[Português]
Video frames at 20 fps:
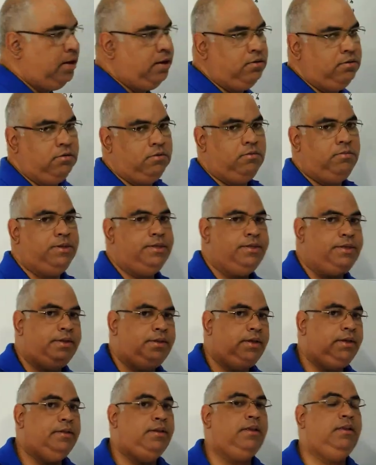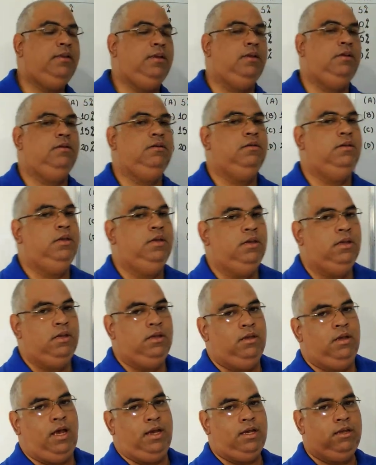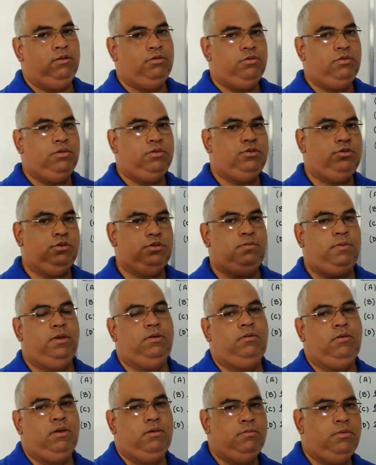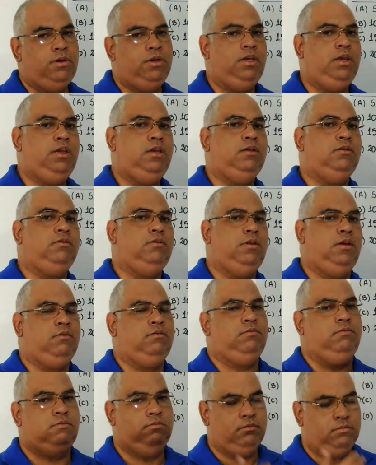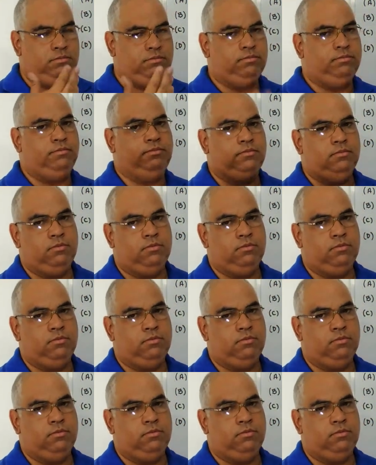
peraí, estou começando a entender. Aquilo tudo que o senhor explicou aí bonito, né, com,